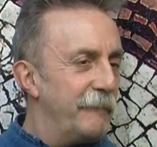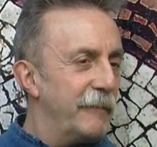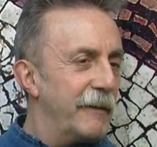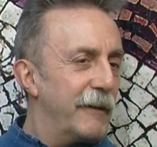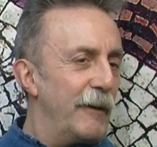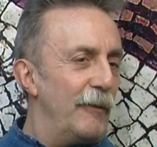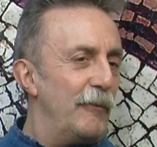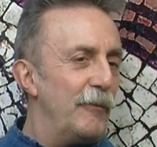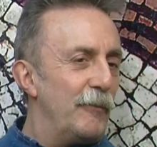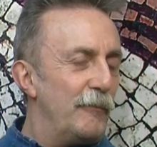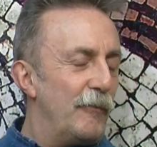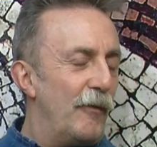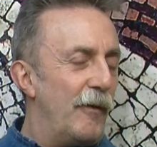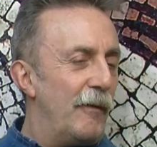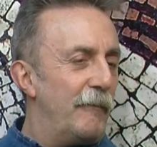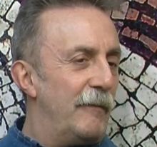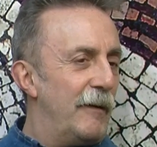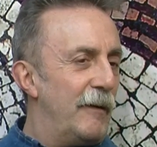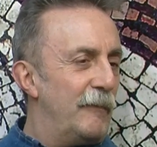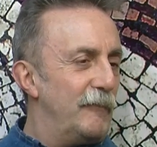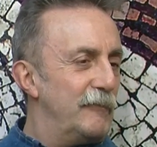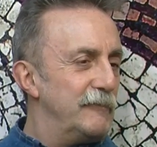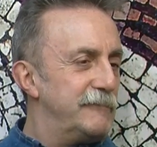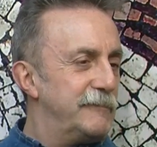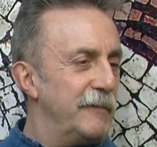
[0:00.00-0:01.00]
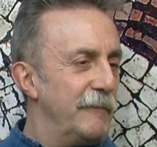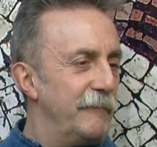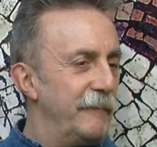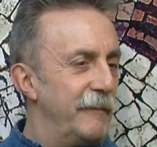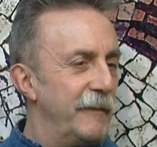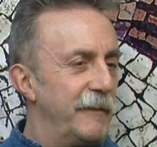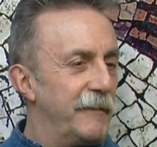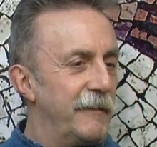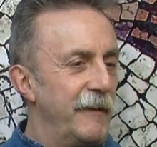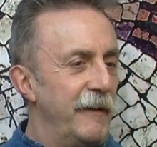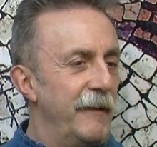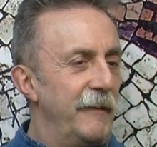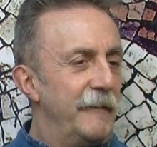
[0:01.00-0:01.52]
sabes que lo hemos hablado muchas
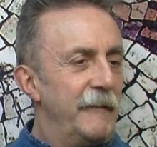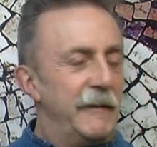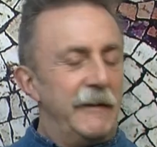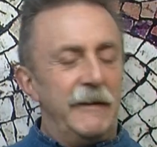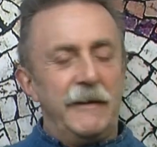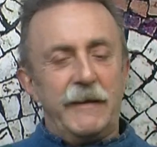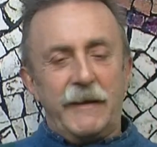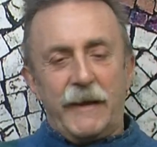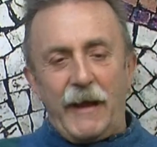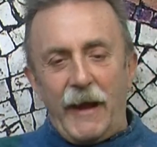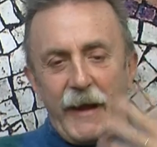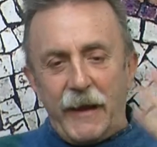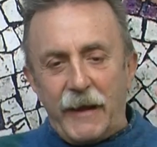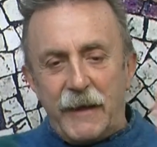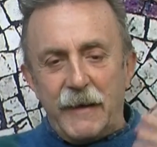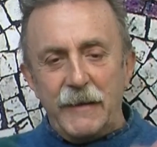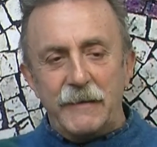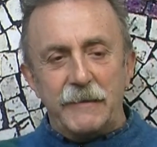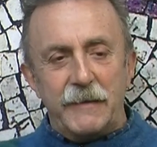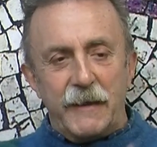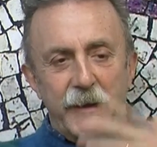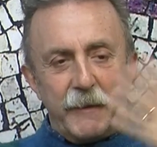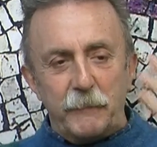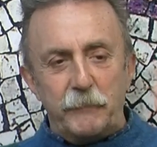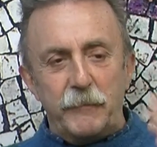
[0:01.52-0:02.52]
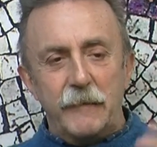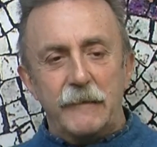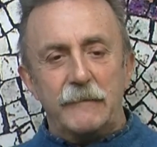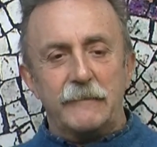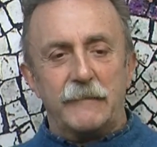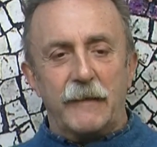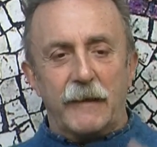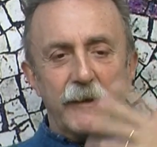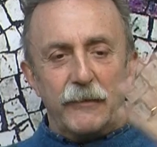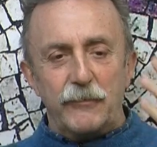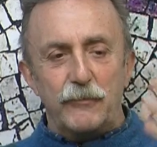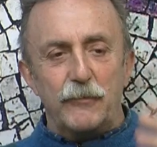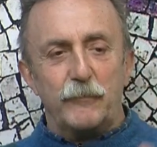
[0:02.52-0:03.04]
veces, que hay gente que
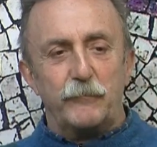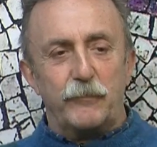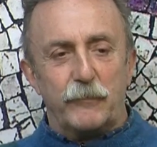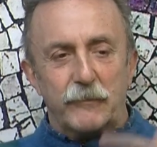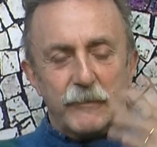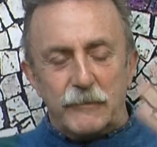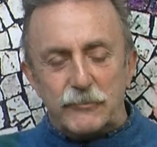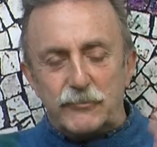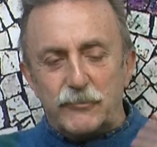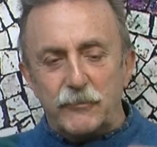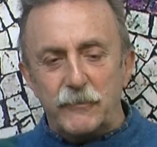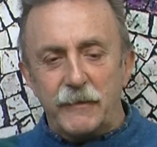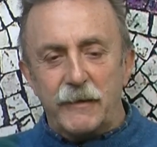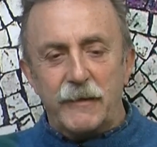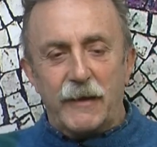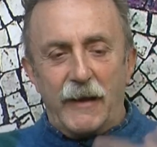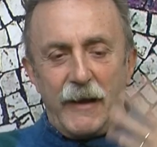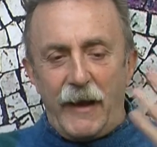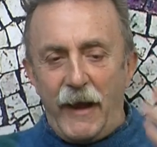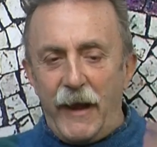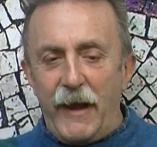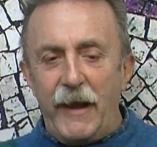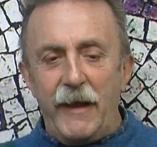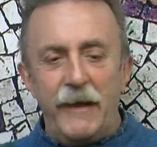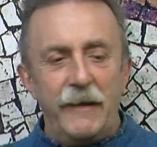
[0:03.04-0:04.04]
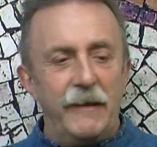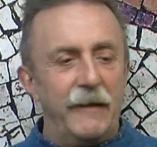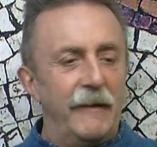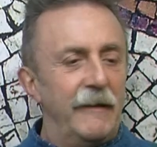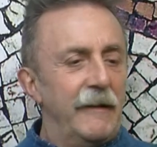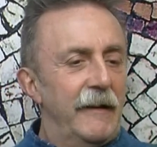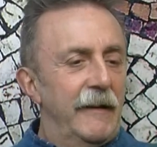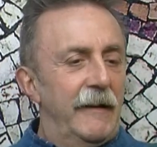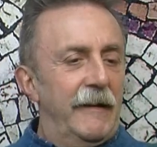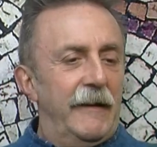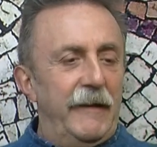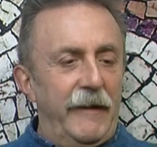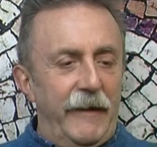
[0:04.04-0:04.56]
piensa que yo, porque soy de Jaén,
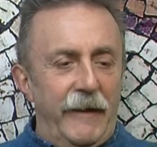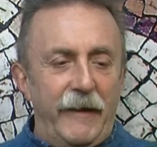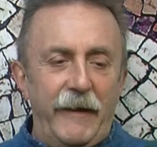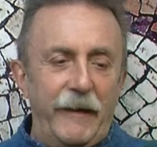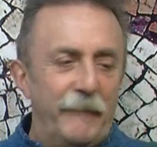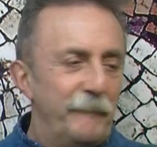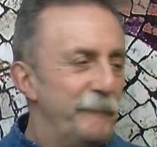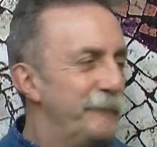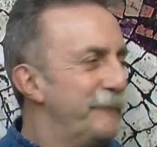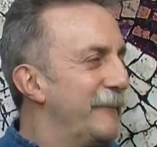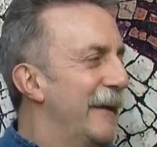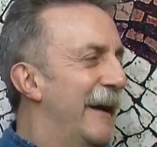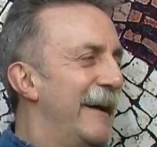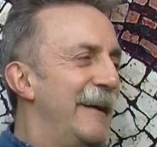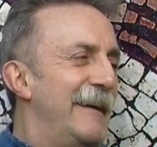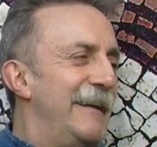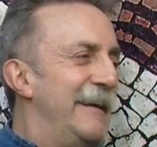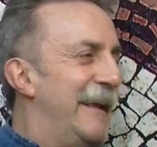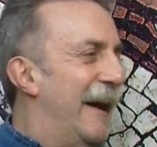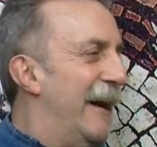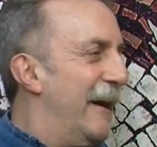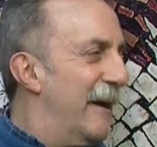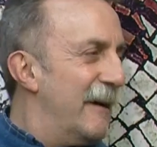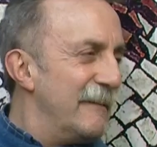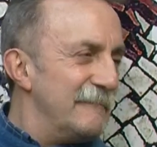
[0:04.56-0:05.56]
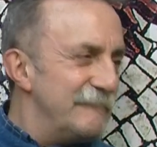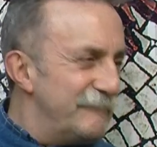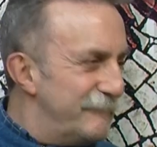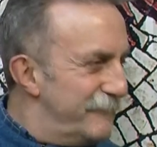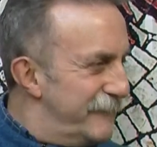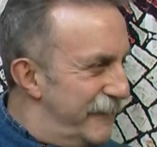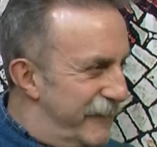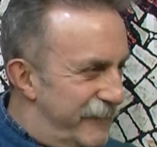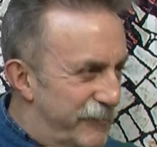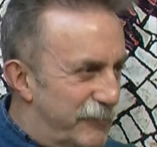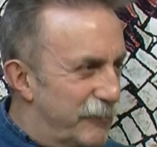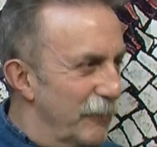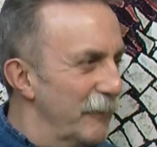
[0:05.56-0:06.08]
eh, la
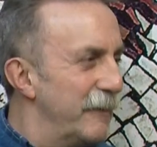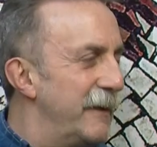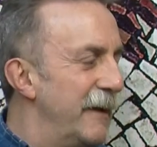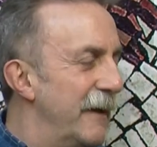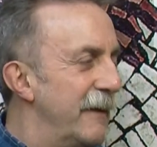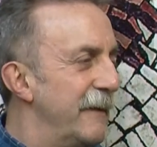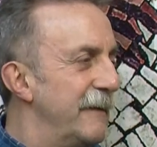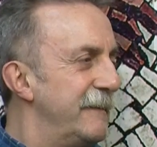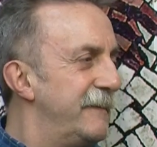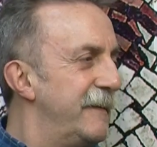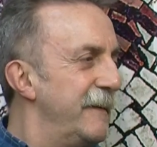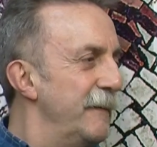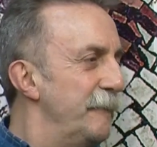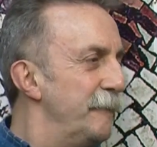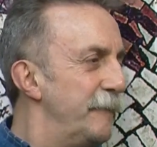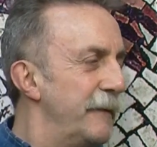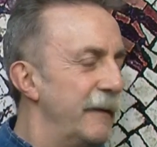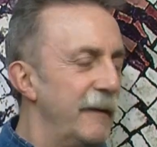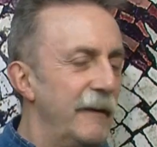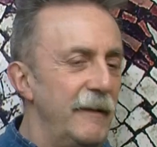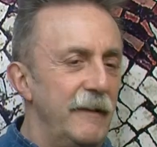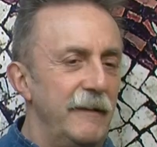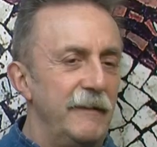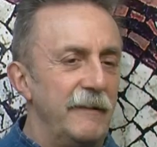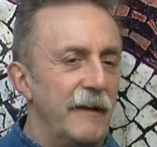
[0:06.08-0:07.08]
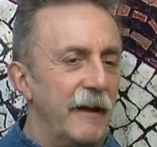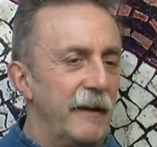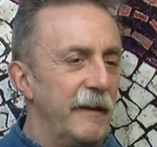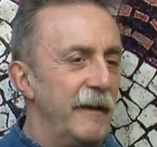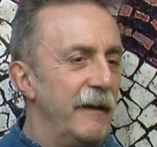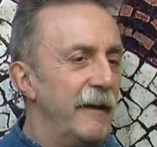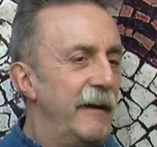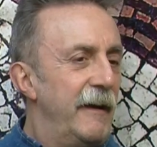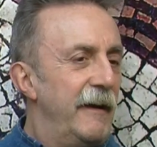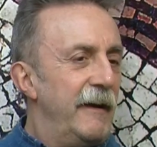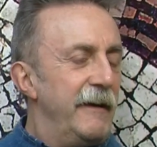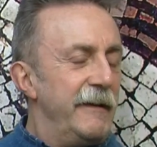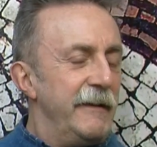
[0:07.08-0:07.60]
historia de siempre de
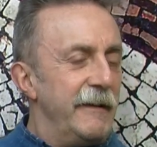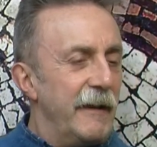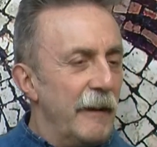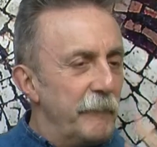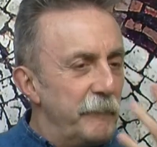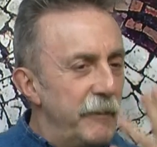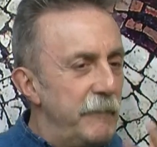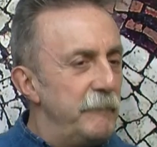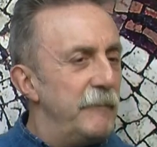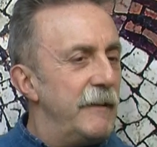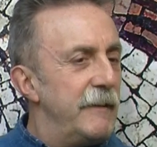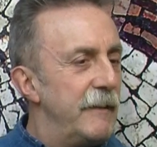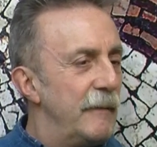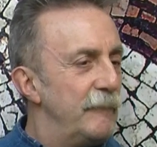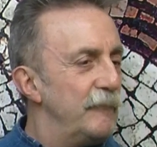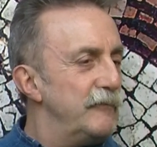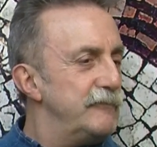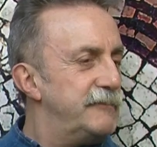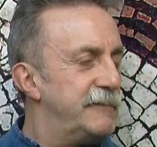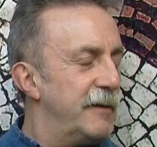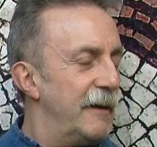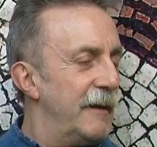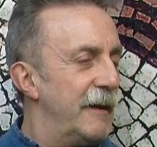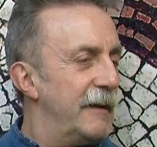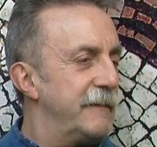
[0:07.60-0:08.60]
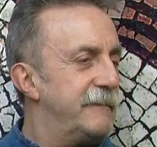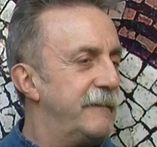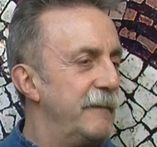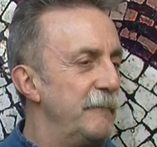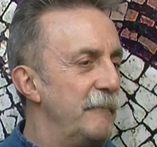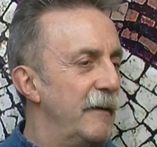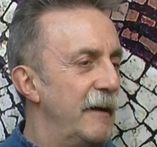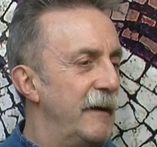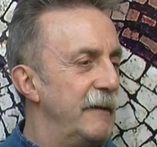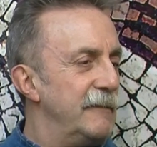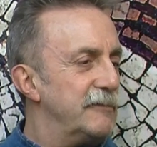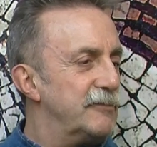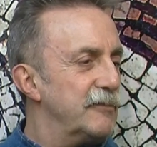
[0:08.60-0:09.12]
Linares. Y a mí me da mucha
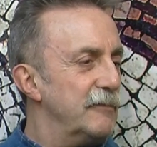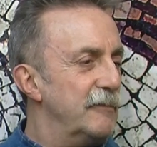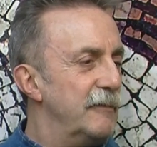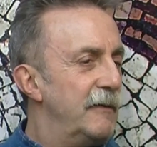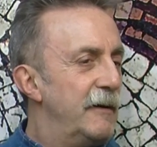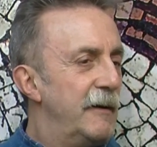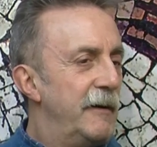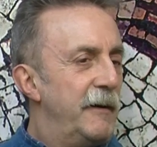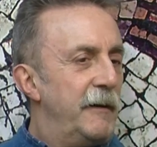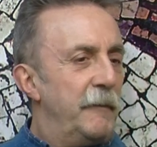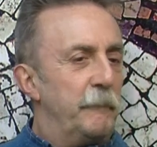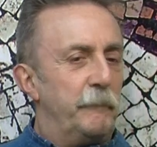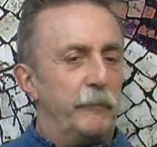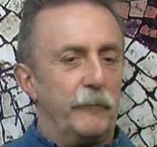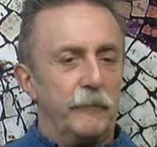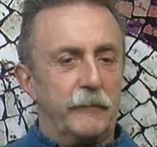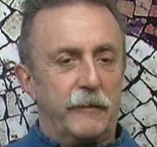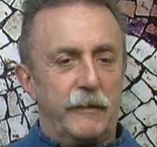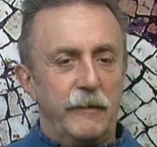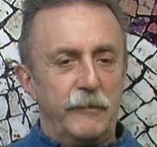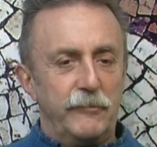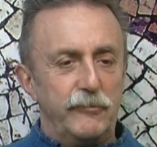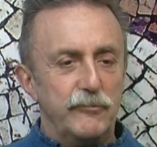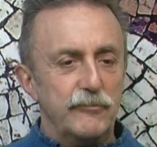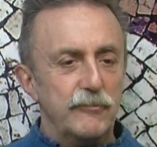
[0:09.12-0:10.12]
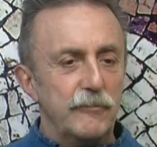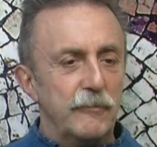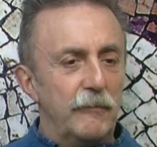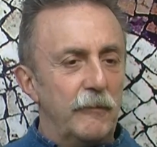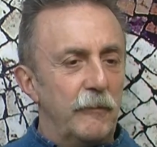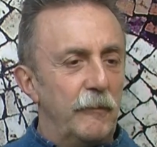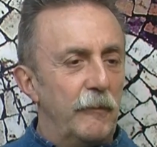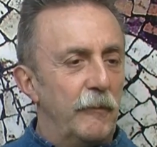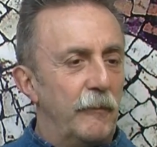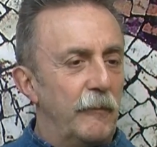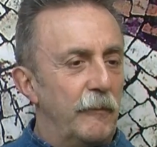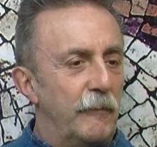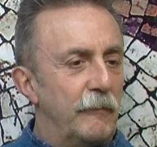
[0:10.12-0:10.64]
lástima eso, porque
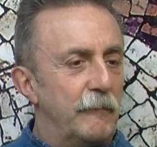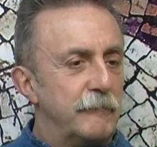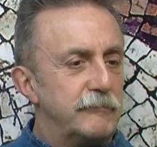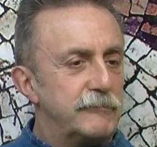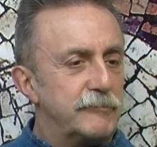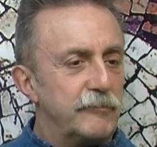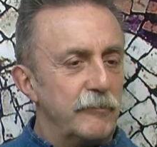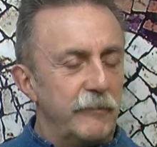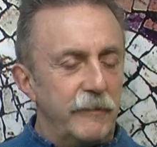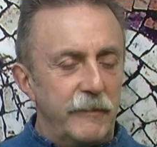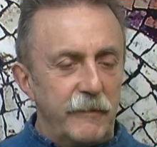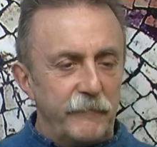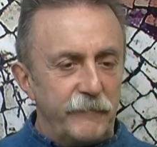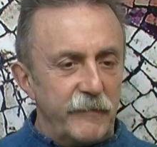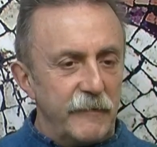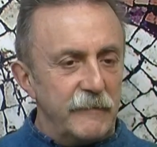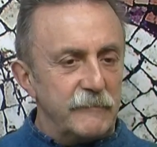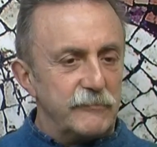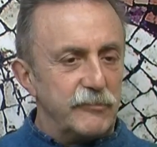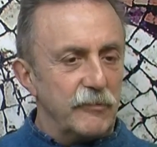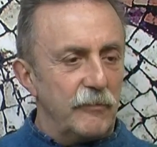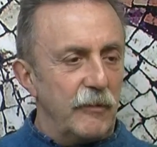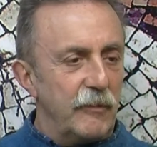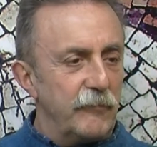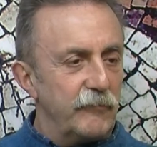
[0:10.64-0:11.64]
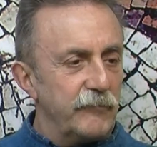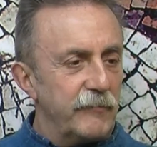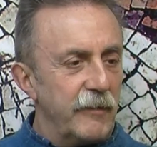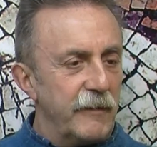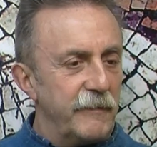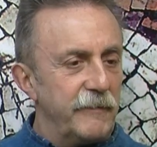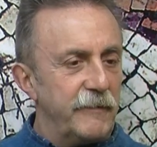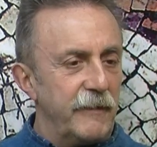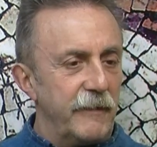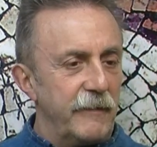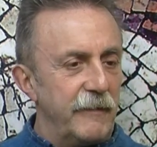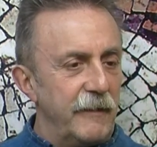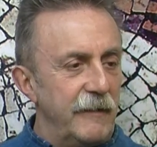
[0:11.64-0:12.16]
yo soy defensor a
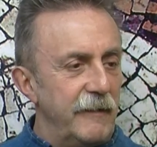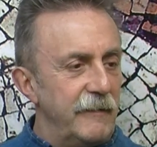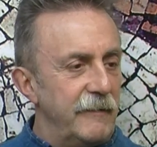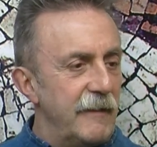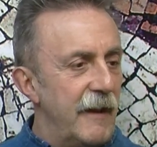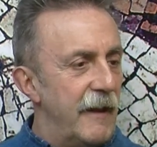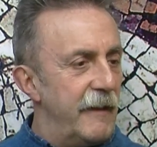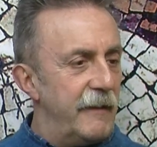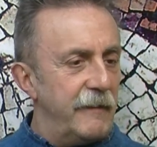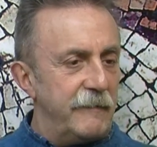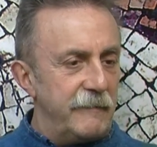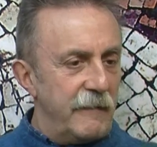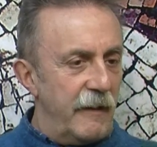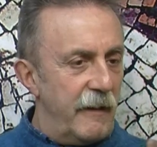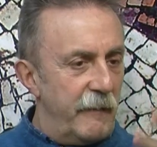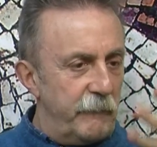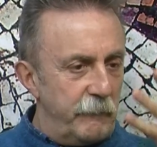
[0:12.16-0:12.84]
ultranza de Linares,